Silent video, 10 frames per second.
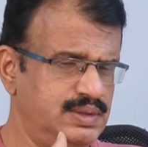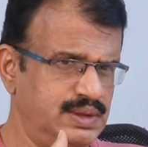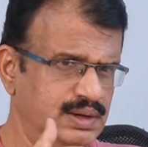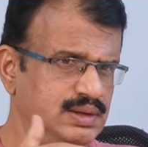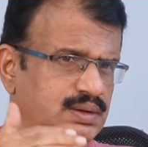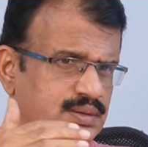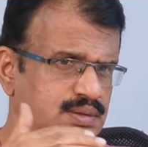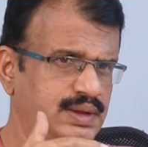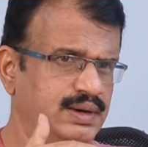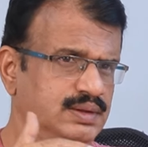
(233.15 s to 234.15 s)
తెలుగు
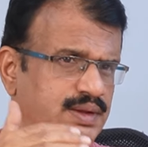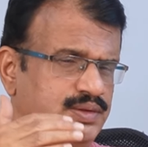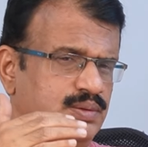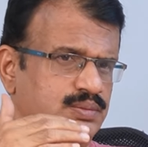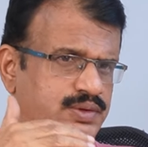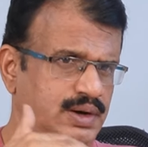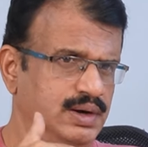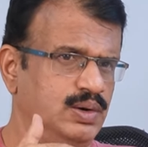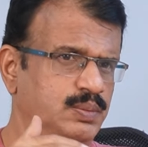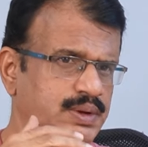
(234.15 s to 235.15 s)
తెలుగుదేశం
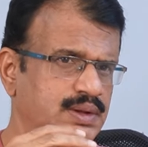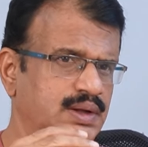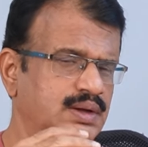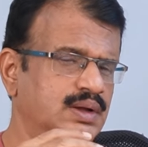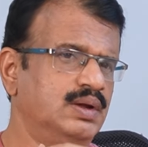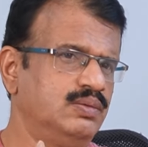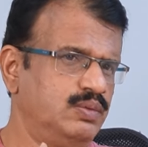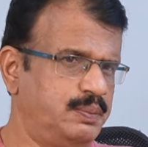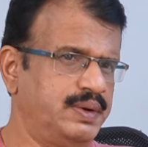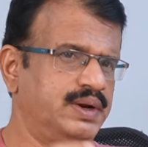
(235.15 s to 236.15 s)
శ్రేణుల మీద
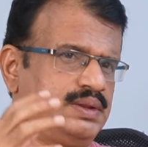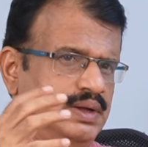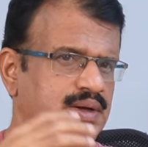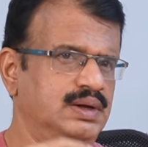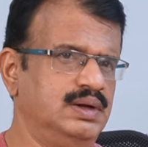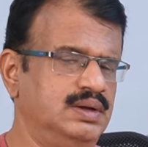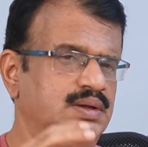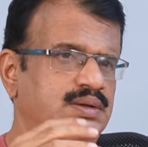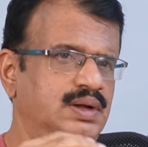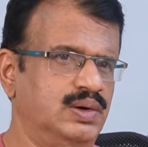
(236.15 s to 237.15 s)
విపరీతంగా
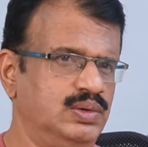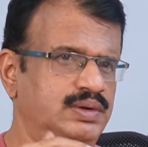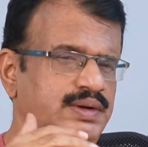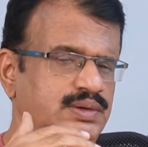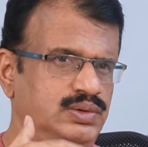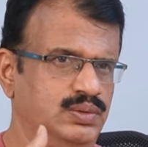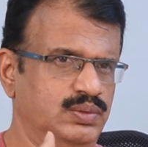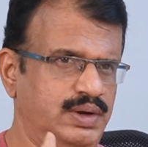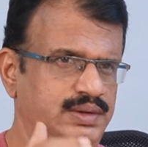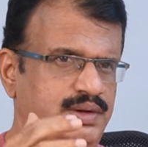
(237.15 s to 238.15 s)
దాడులు చేయించడం
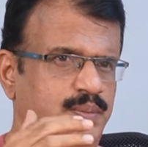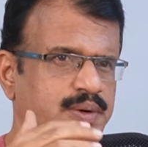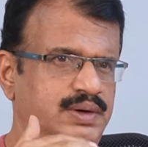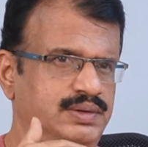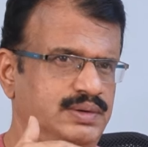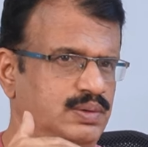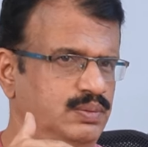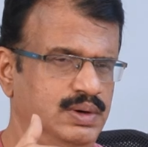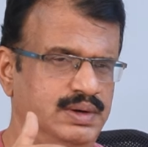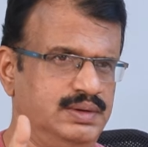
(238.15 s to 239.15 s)
కేసులు పెట్టించడం
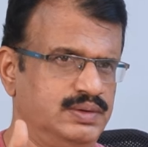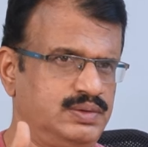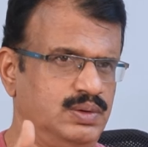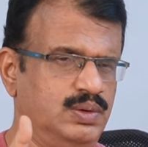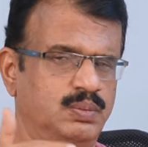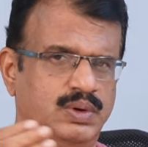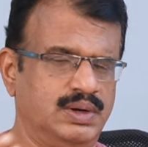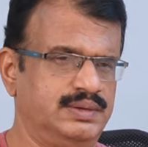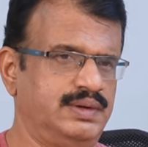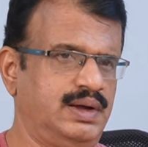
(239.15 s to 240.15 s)
ఇవన్నీ చేస్తున్నాడు
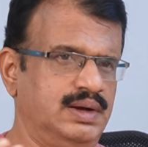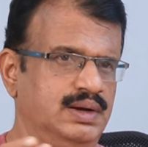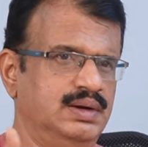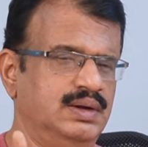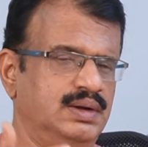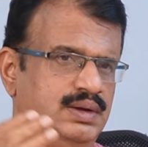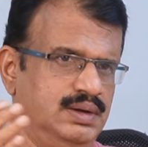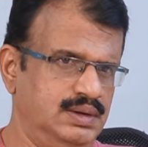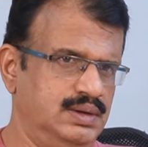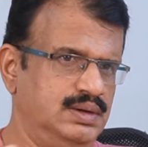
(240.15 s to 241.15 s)
మొన్న జగన్
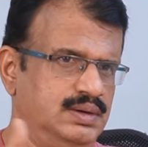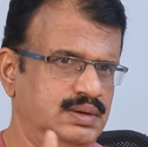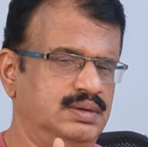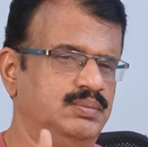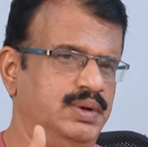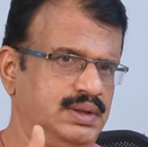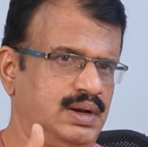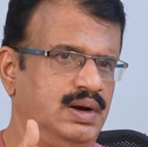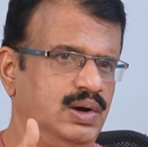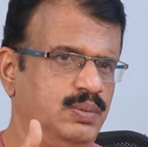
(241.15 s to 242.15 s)
మీద
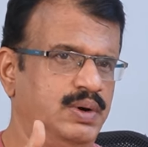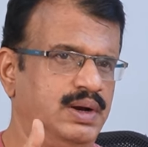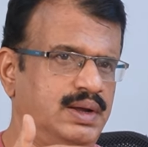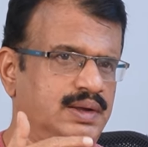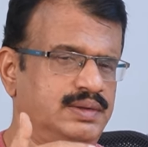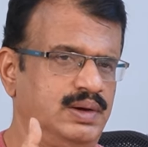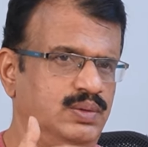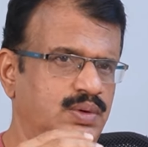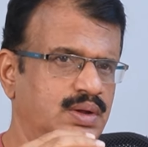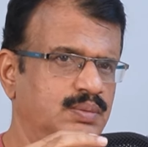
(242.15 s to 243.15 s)
రాళ్ళు పడిన కేసులో
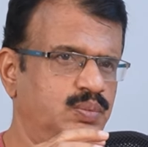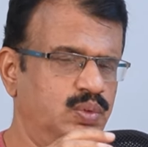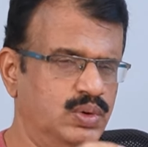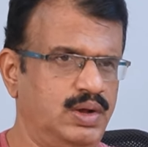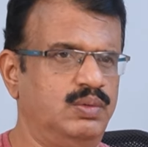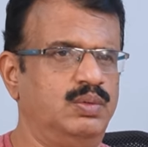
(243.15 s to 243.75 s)
కూడా బోండా